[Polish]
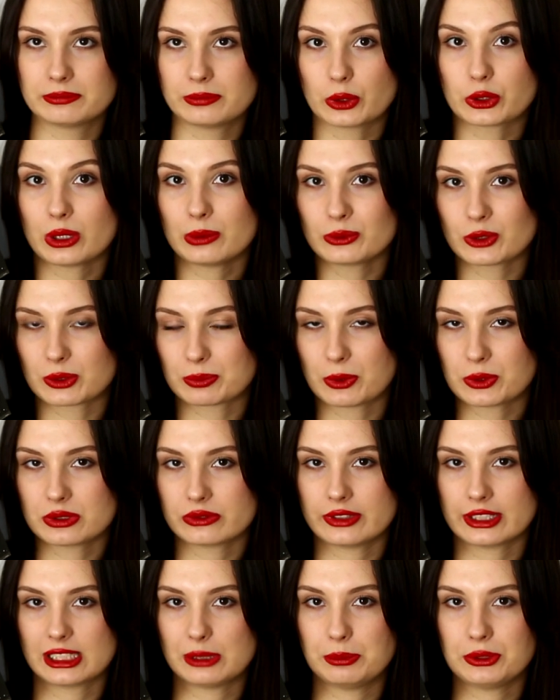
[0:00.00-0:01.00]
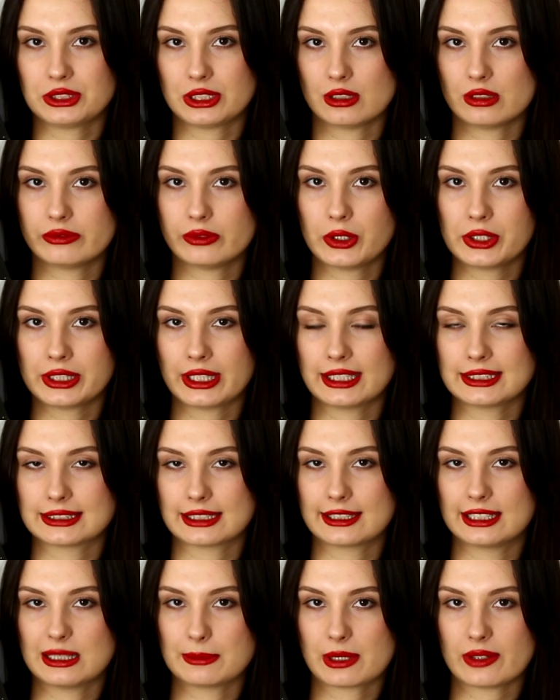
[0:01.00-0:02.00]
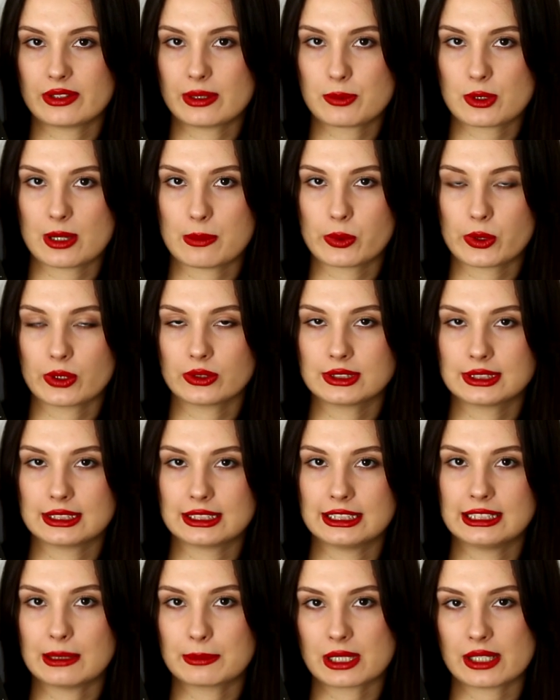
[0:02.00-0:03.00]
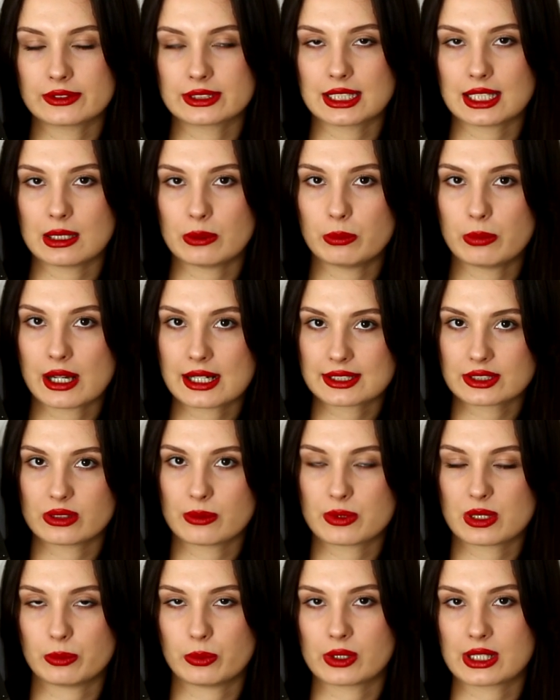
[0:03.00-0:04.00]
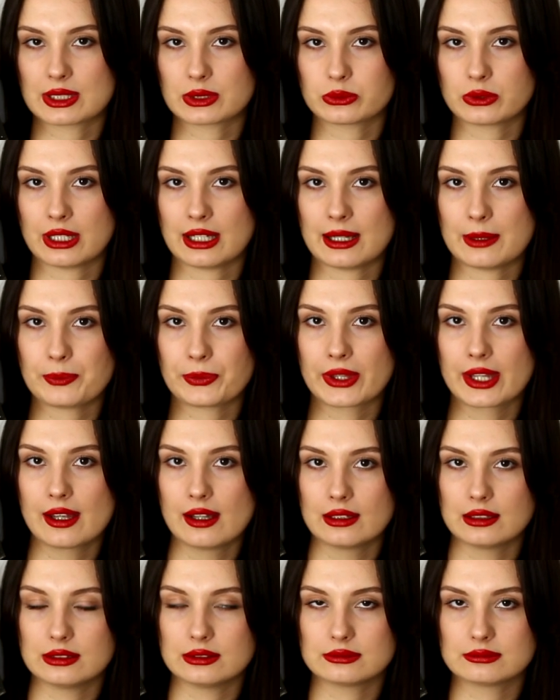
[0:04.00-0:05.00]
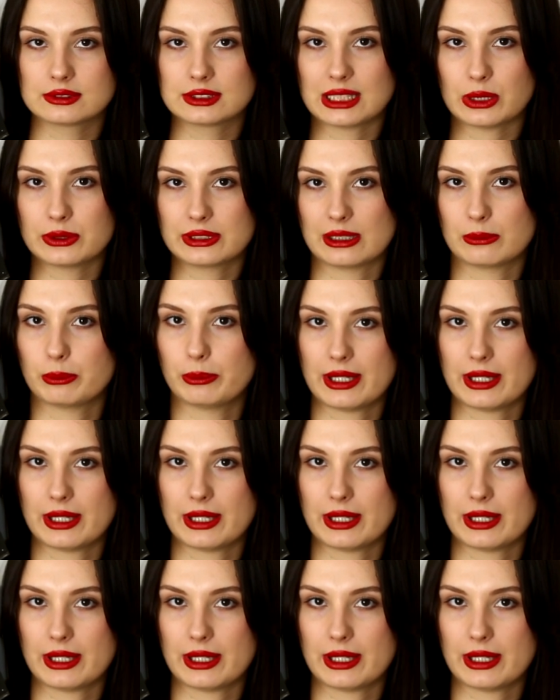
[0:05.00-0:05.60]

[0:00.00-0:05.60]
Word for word: podobno sposób, w jaki pisze o wojnie jest taki naprawdę przejmujący i naprawdę bardzo dobrze pokazuje cały ten